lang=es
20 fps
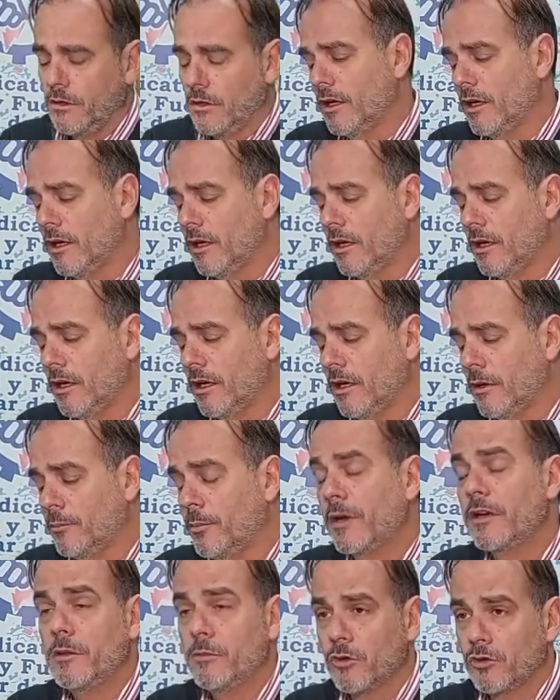Eh,
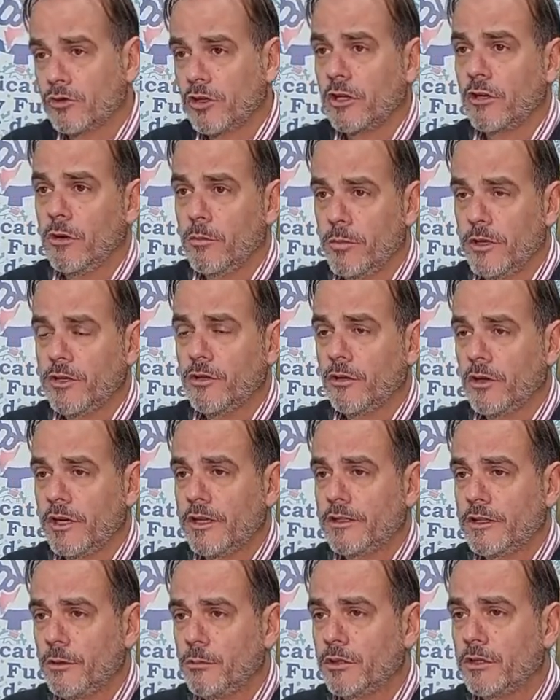perdimos el convenio
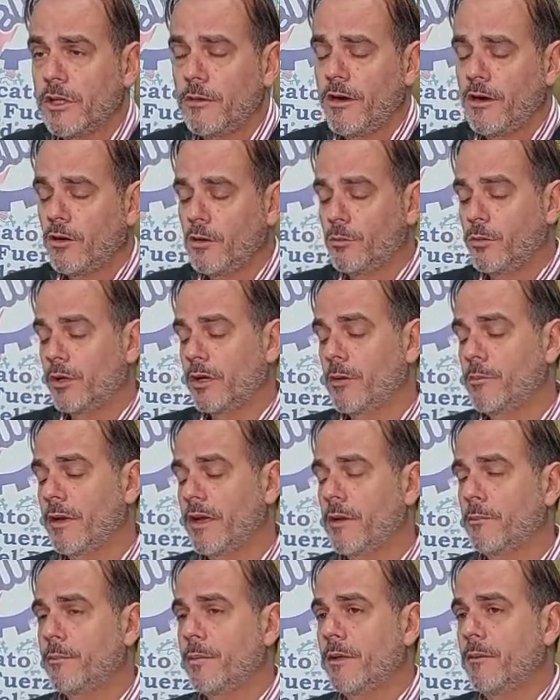colectivo de trabajo porque
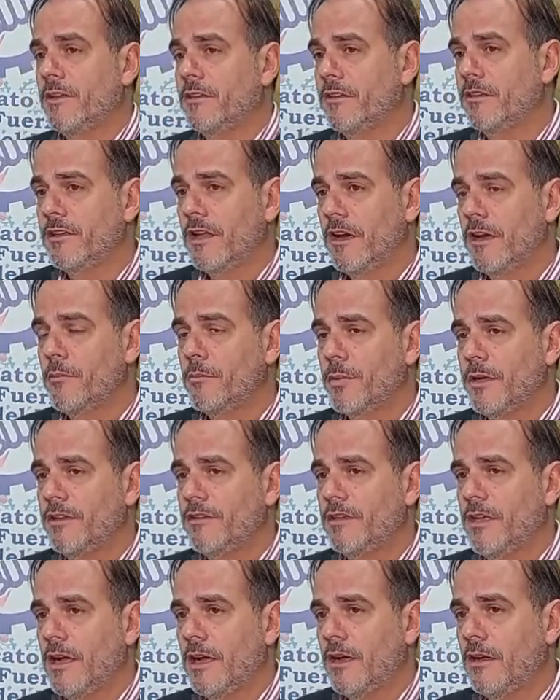para privatizar la
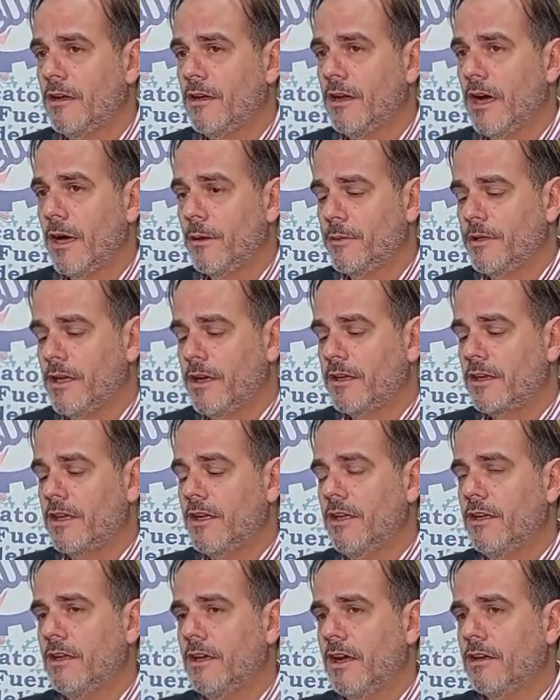empresa había
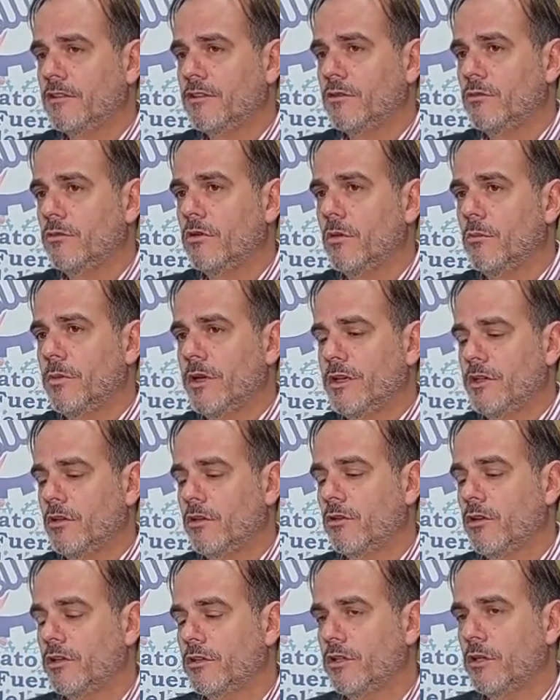que hacer un
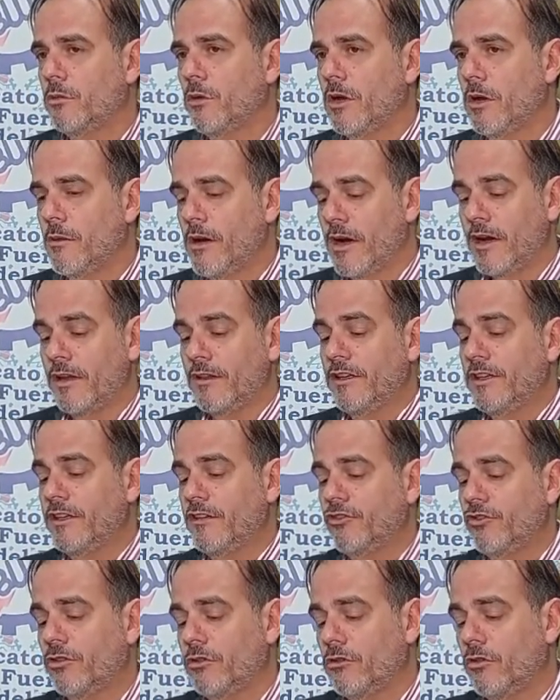convenio colectivo a la baja. De
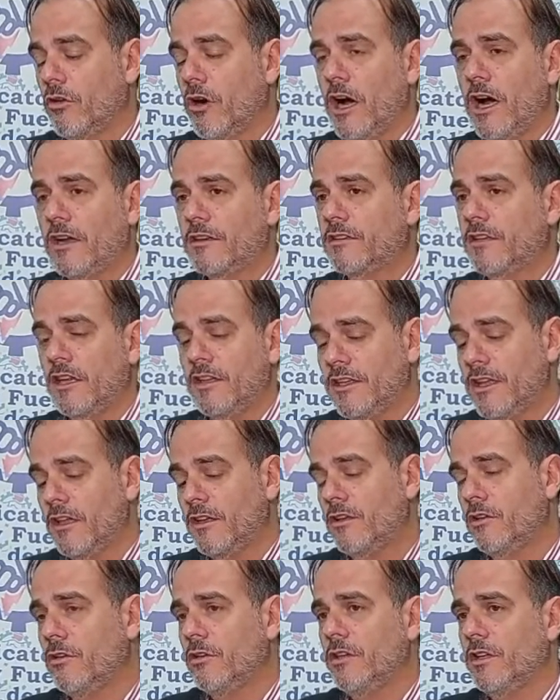hecho, hasta el
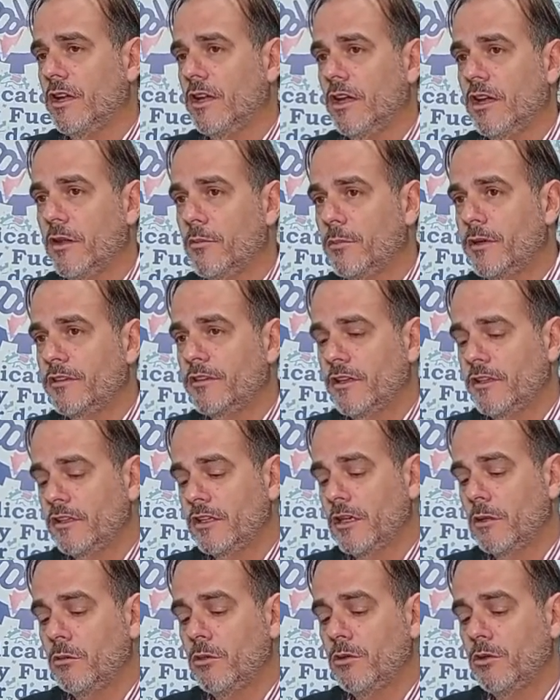día de hoy, en la empresa
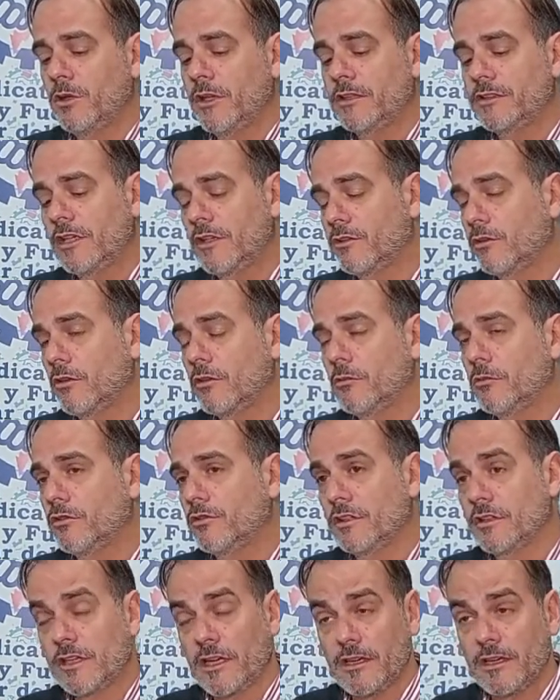distribuidora, tanto como en
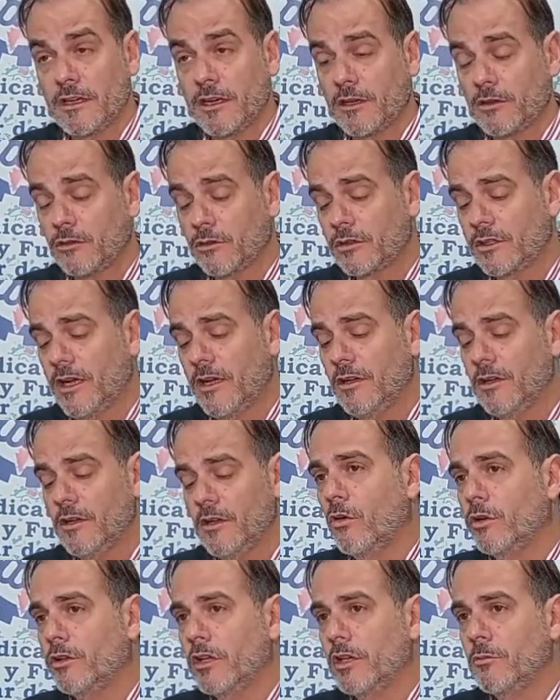Central de la Costa,
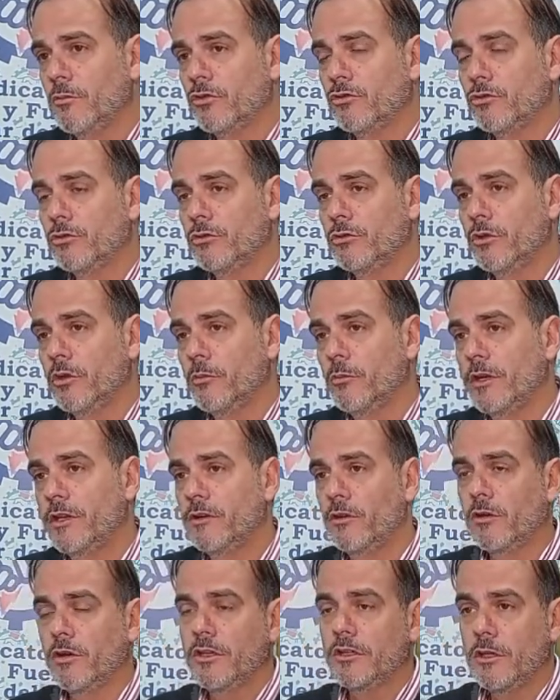hoy tenemos un
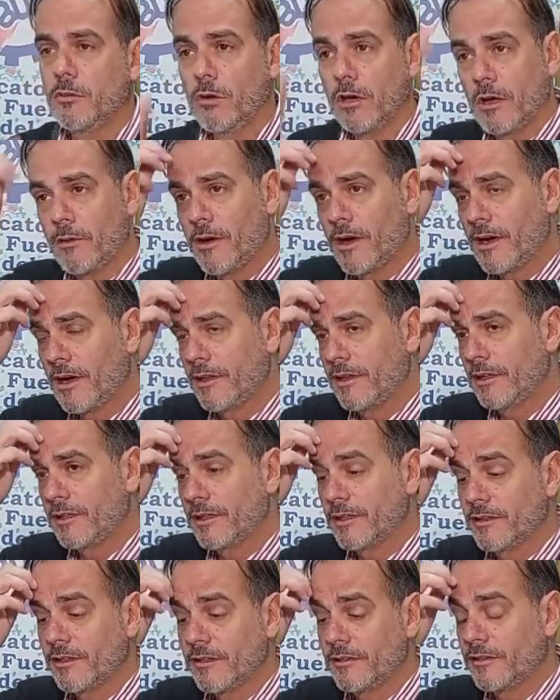convenio colectivo a la baja del
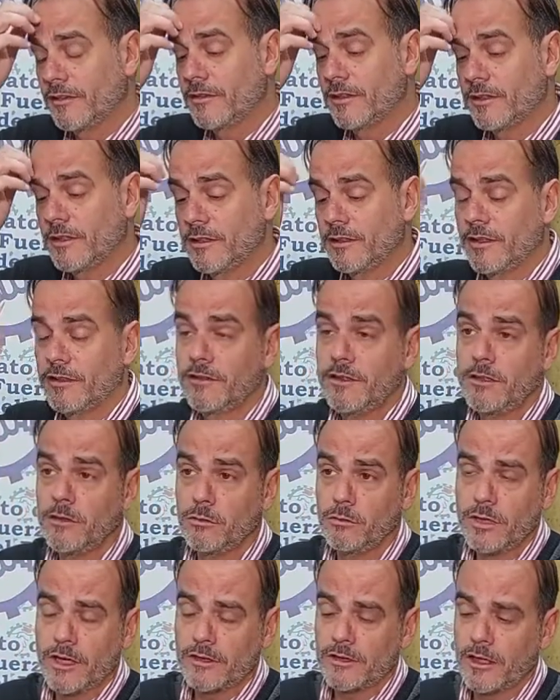
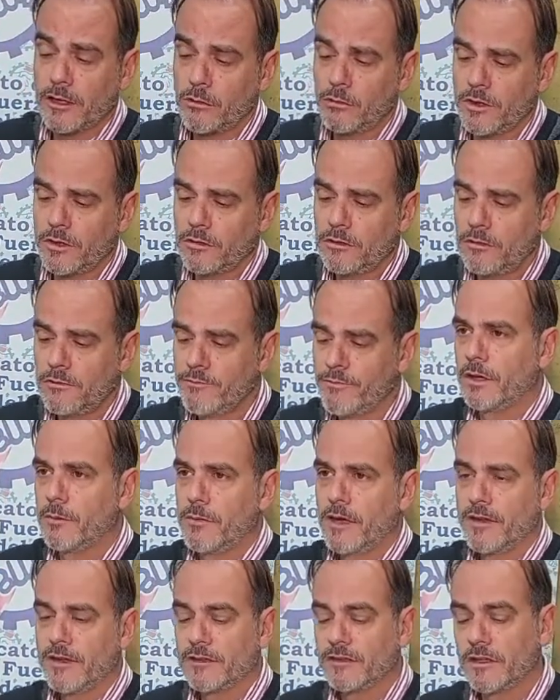3675, un acta acuerdo
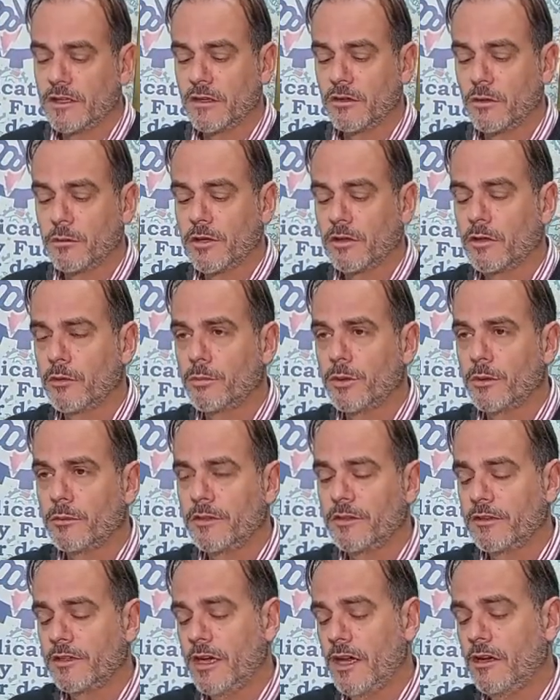firmada entre el gobierno
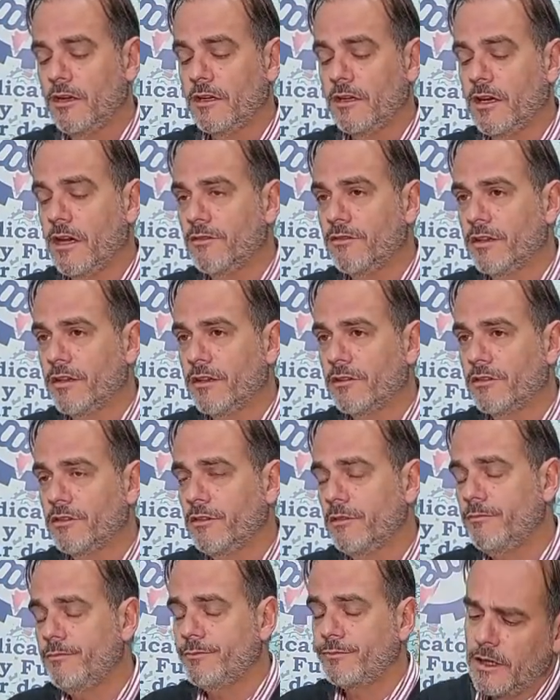provincial y la
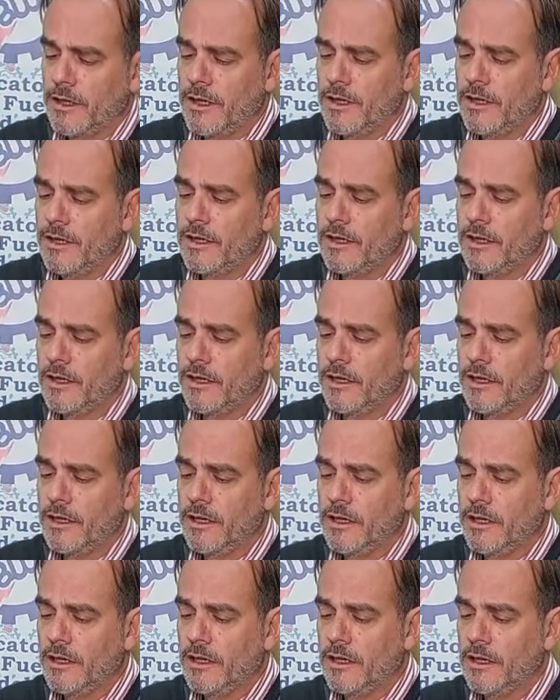federación, que
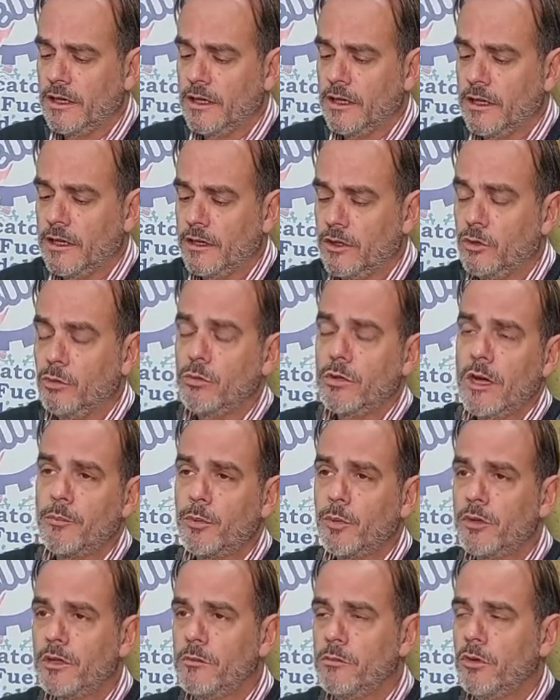eh, nunca
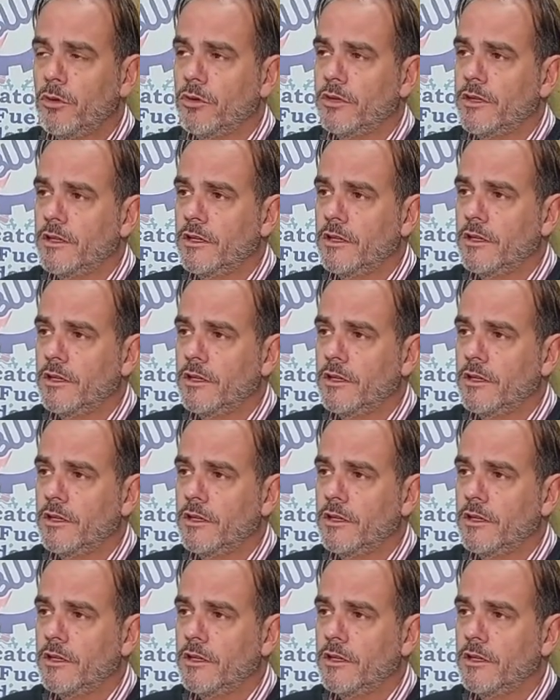pudimos